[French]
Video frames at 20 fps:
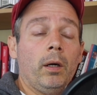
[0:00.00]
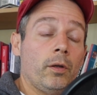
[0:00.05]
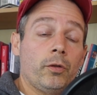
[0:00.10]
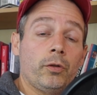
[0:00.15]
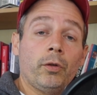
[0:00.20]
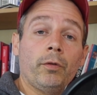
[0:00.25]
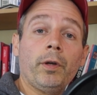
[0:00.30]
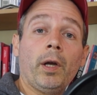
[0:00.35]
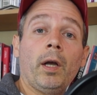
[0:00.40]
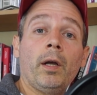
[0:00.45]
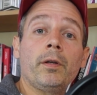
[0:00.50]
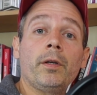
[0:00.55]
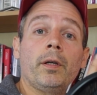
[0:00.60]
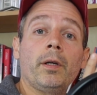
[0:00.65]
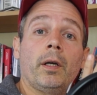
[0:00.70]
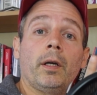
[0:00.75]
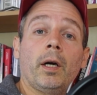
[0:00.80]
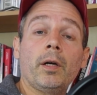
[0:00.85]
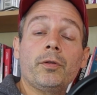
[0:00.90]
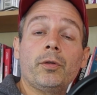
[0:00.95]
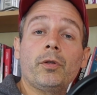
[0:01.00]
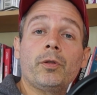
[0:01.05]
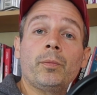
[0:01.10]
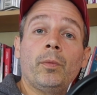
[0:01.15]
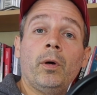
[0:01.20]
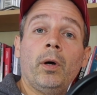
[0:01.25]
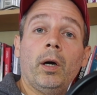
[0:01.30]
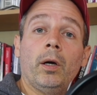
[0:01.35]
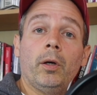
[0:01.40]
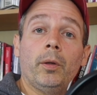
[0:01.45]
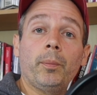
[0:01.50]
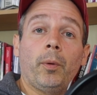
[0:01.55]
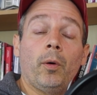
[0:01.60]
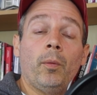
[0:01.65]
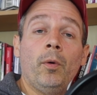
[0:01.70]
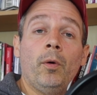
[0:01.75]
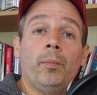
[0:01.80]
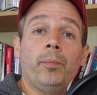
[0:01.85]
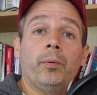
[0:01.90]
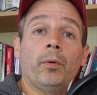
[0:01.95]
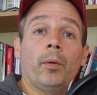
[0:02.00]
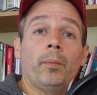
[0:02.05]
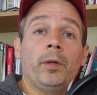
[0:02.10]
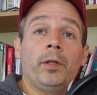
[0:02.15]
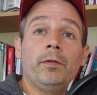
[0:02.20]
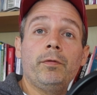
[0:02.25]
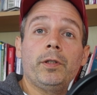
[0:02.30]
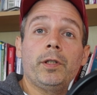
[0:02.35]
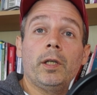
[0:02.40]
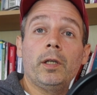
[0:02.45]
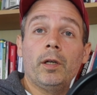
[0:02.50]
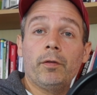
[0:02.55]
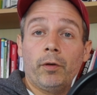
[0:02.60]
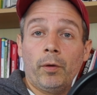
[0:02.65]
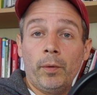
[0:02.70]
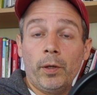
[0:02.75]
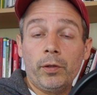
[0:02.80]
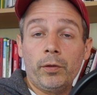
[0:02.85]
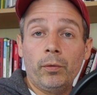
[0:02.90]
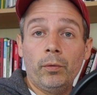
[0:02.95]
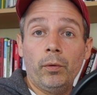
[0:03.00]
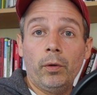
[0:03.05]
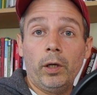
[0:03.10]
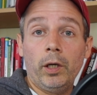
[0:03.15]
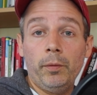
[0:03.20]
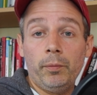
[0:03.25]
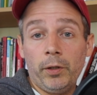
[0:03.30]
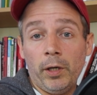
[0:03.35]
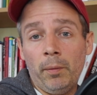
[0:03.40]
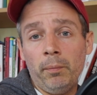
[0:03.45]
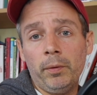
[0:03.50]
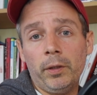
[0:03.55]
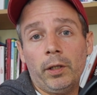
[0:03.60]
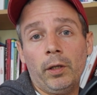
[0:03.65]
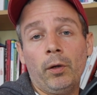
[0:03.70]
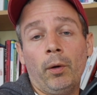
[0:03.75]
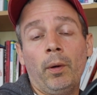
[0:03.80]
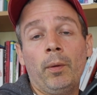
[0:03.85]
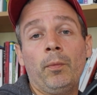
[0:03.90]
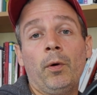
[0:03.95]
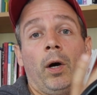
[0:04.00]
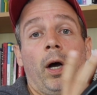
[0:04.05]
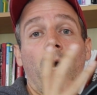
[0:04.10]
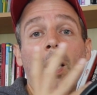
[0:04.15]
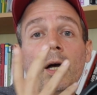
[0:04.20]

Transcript: Je t'enverrai gracieusement un code promo pour bénéficier de la formation Clipchamp qui est normalement